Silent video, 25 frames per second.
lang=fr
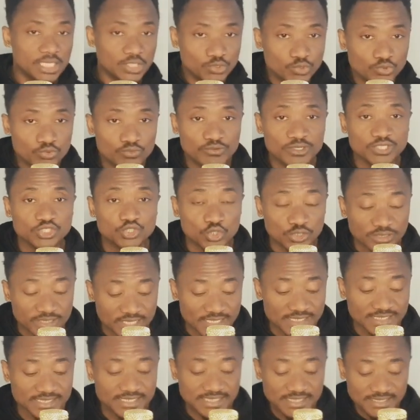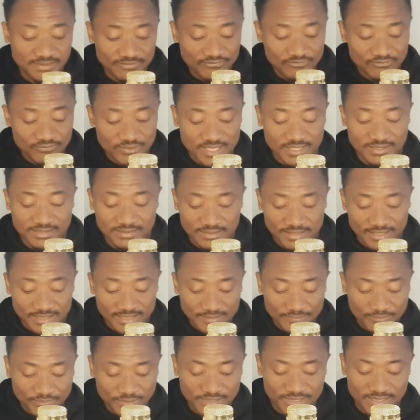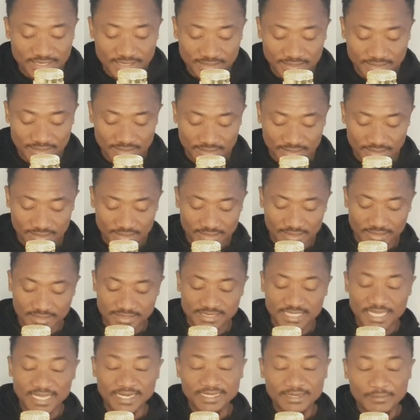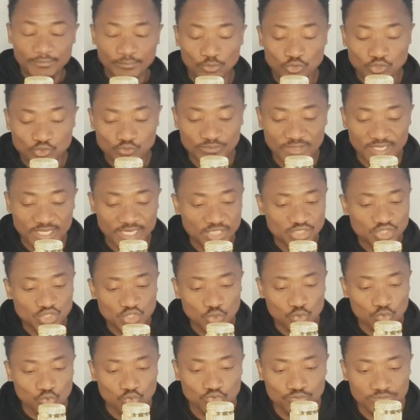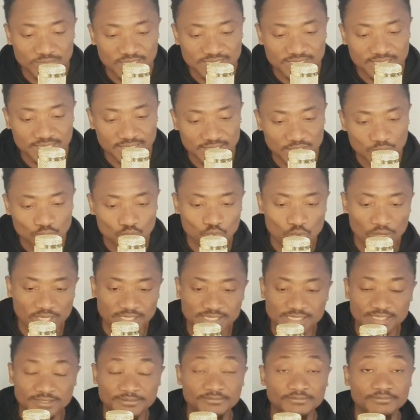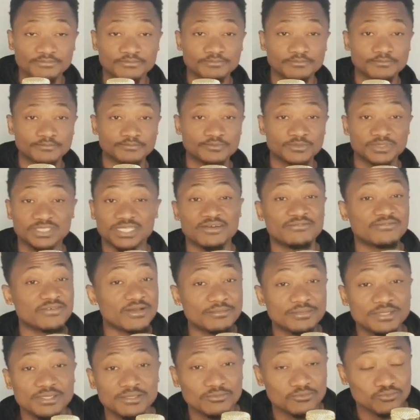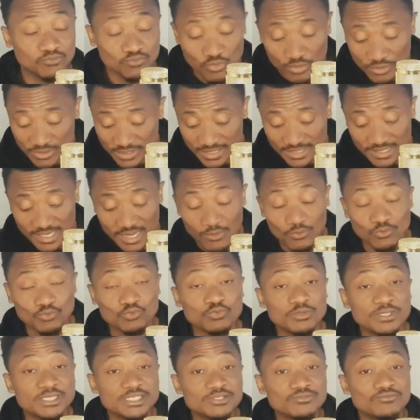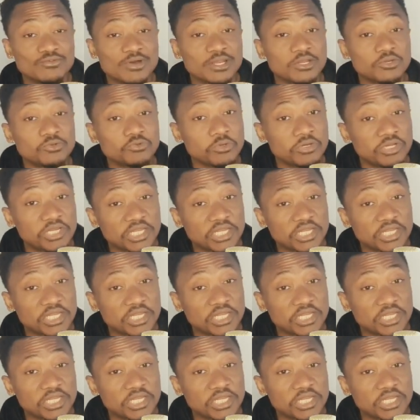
Liloué Jordan qui vient répliquer ces réponses, mais quand tu écoutes, mais tu es découragé. La famille, nous on est là où nous les Ivoiriens, nous on